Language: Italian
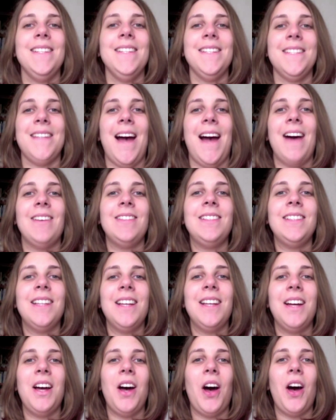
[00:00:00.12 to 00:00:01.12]
Ciao,
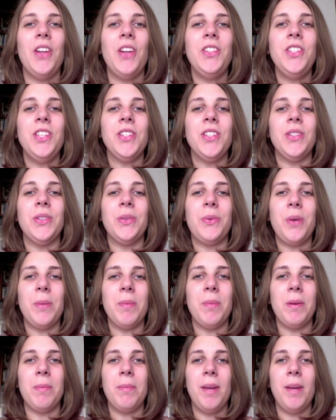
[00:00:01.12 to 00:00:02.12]
oggi sono qui
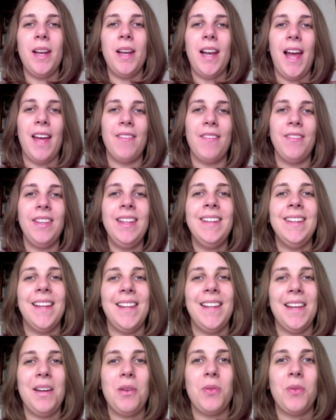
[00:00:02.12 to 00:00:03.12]
per parlarvi
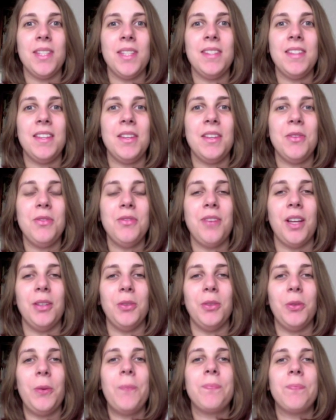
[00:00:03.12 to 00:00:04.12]
degli acquisti che ho
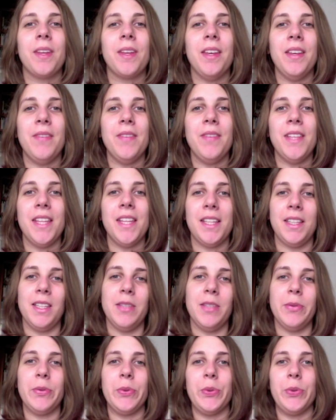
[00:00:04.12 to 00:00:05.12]
fatto eh, venerdì
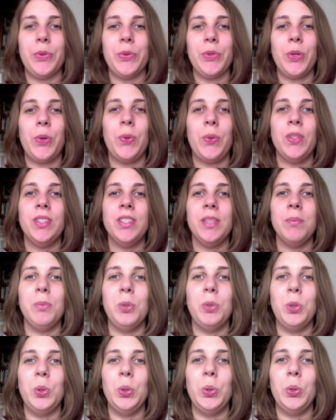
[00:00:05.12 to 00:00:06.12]
scorso, acquisti
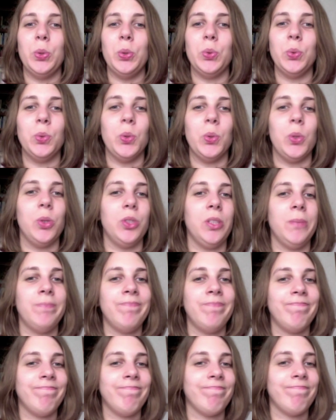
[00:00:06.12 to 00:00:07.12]
molto succosi.
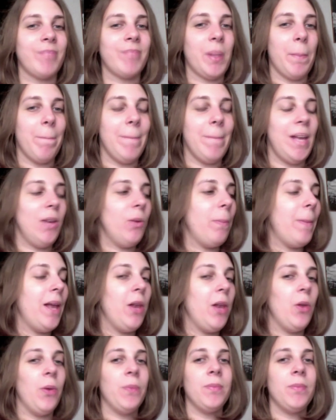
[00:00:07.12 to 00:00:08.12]
Bello,
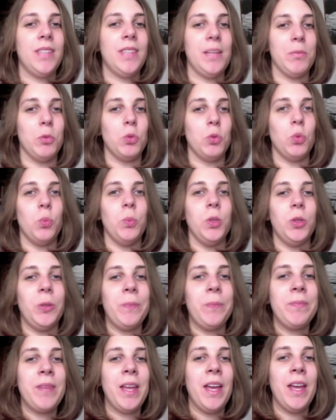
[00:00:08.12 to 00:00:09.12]
bello, andiamo
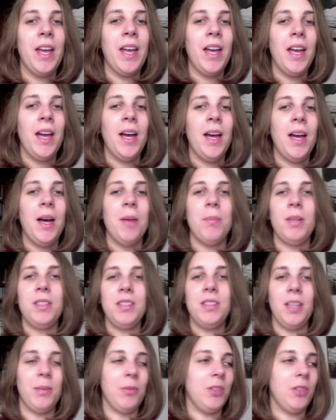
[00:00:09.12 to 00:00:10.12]
subito.
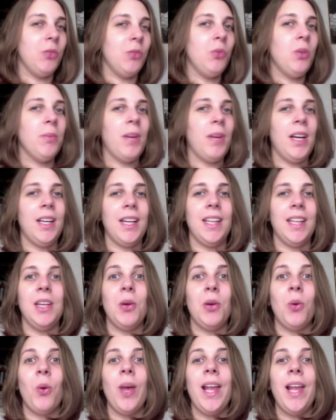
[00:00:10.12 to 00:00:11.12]
Partiamo da due manga di
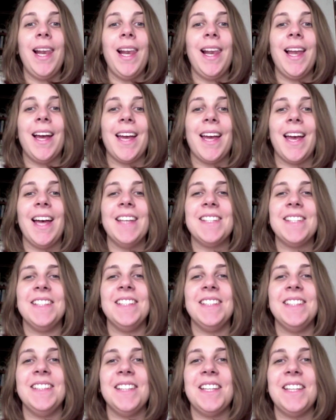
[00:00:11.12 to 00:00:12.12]
quella casa
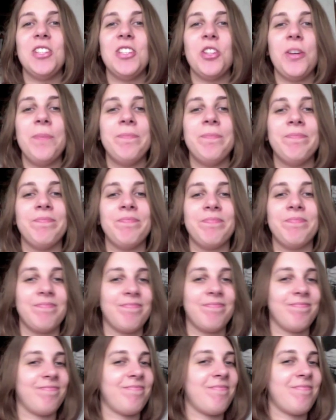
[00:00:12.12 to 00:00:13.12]
editrice,
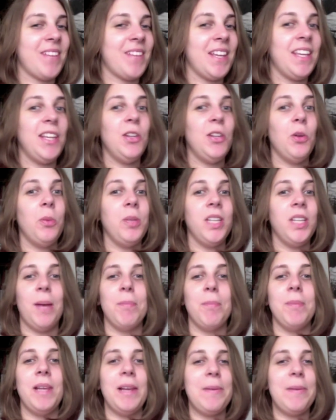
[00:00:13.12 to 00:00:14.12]

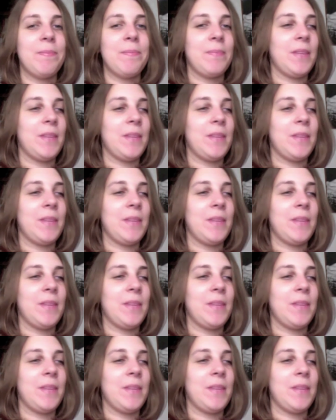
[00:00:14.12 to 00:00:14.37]
innominabile.